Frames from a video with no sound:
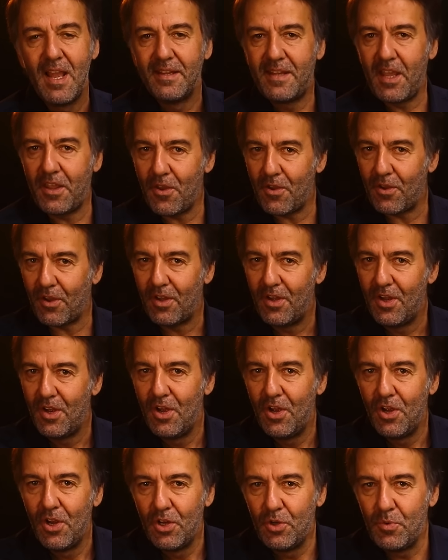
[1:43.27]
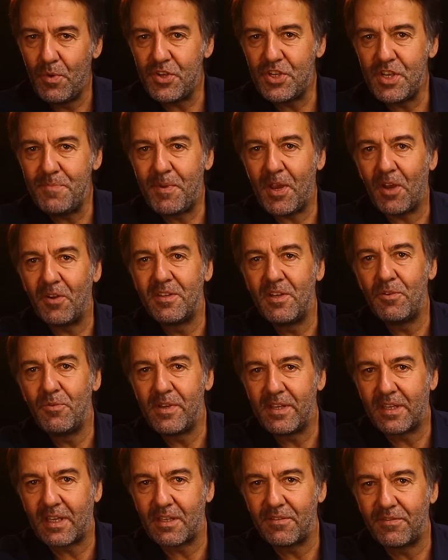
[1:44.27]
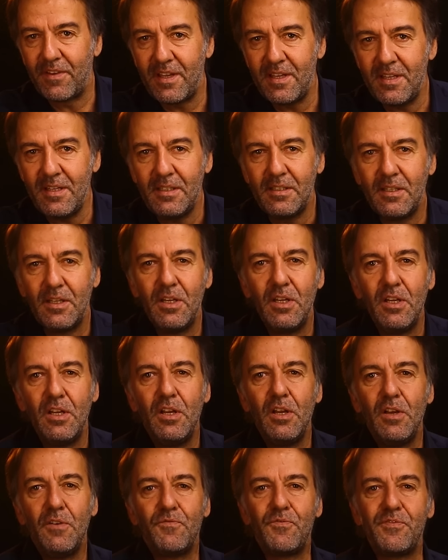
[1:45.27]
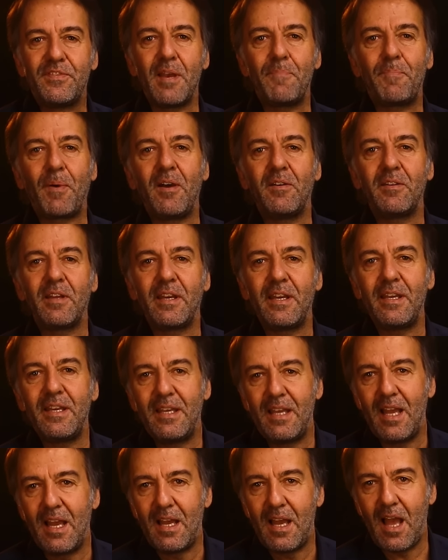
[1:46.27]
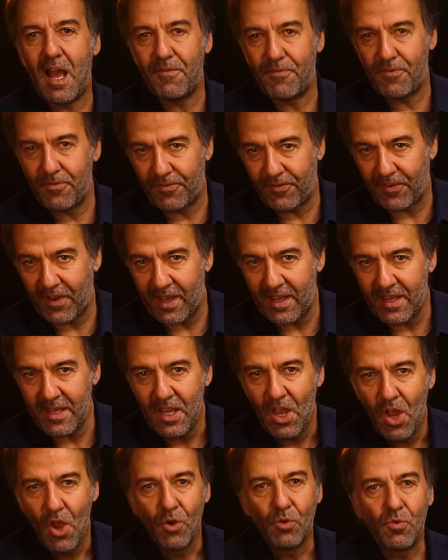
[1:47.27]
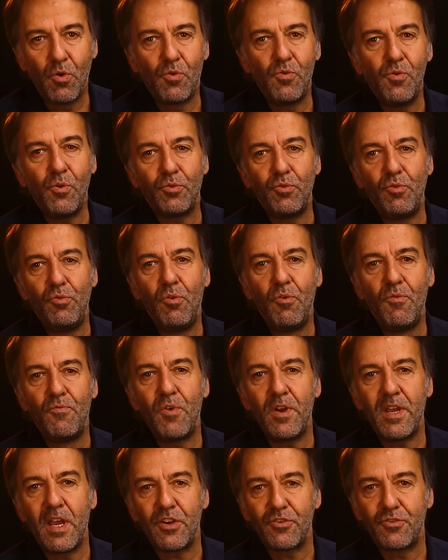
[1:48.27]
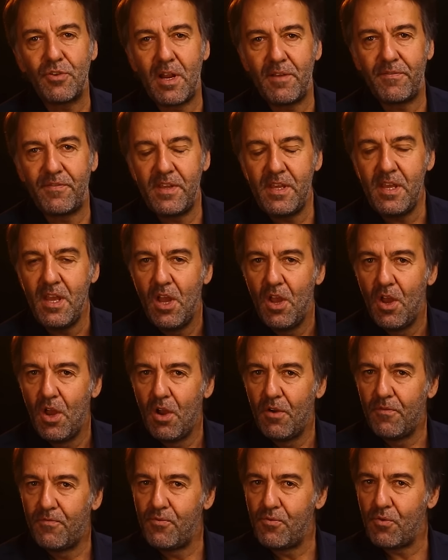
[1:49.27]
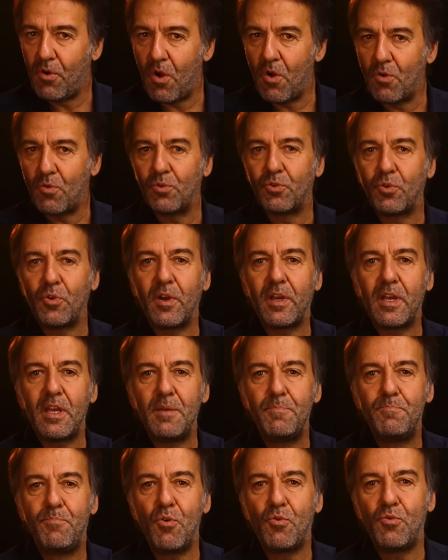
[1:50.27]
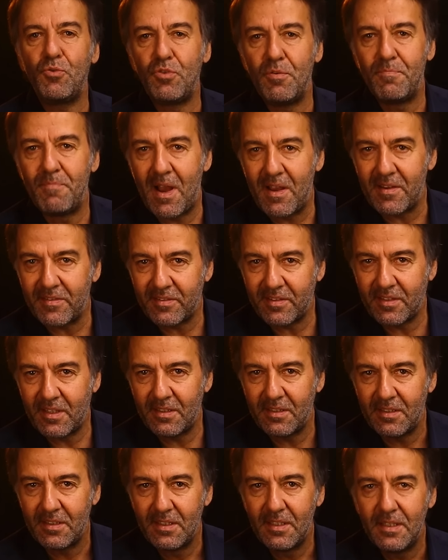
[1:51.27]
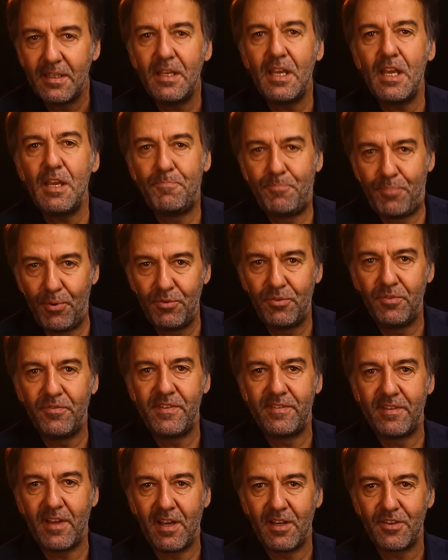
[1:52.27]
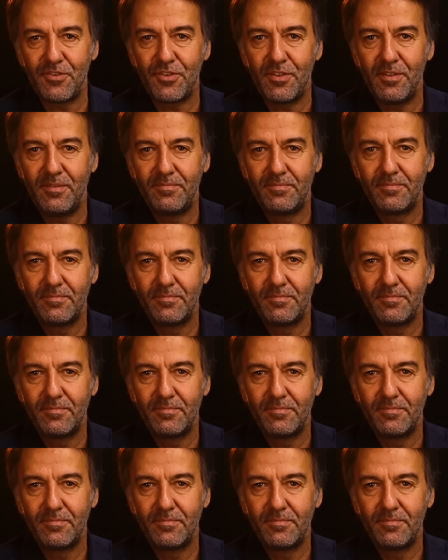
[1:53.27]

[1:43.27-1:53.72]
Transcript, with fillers: D'ailleurs, Luigi Pirandello écrivait Vous apprendrez à vos frais qu'au cours du long voyage de la vie, vous rencontrerez beaucoup de masques et peu de visages.